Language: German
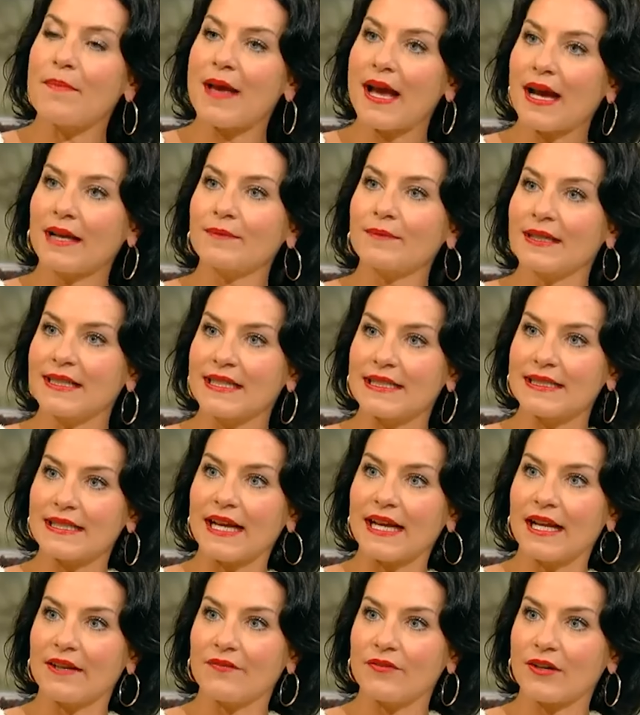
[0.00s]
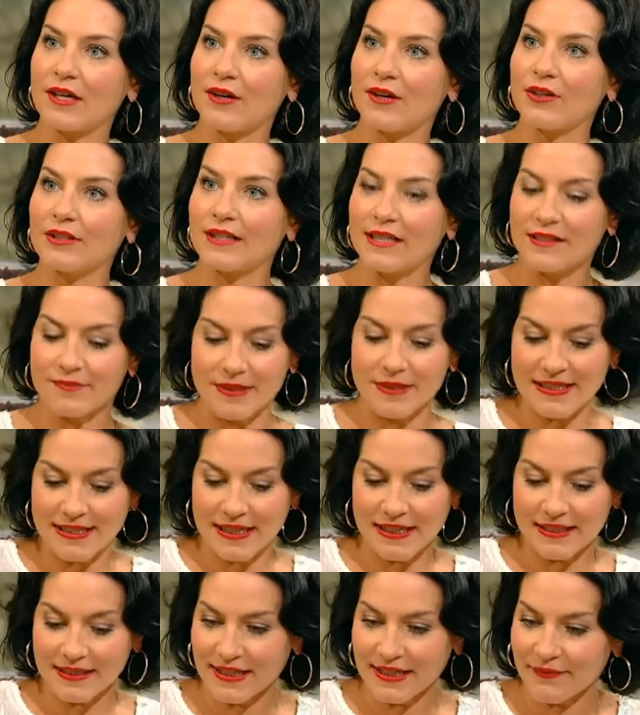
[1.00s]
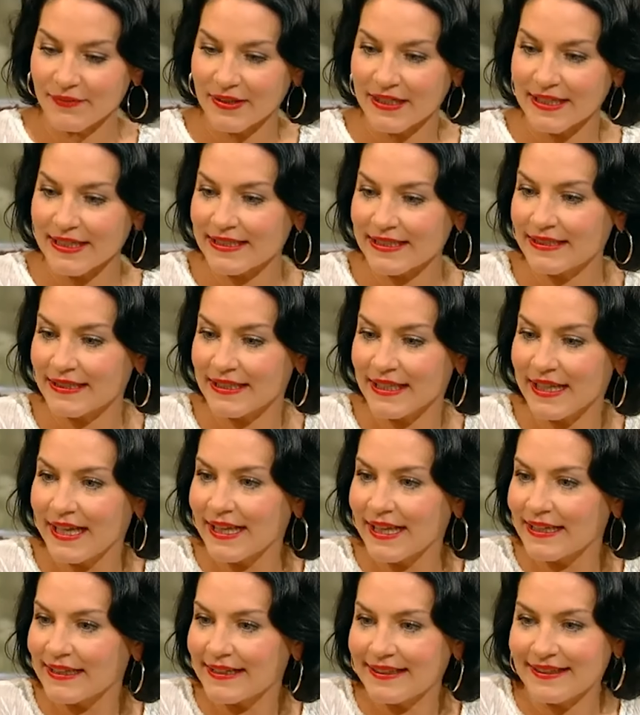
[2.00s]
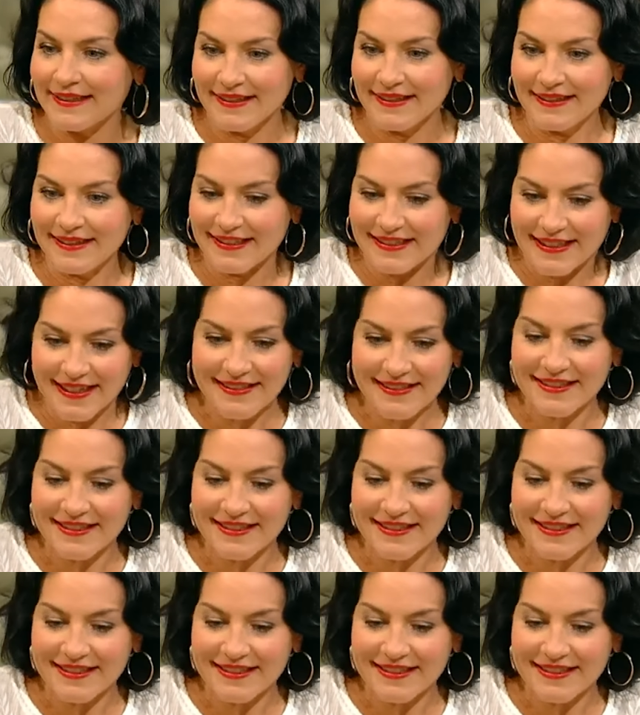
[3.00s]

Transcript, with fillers: ihr schon macht. Und ich habe gerade schon mal auf Mentimeter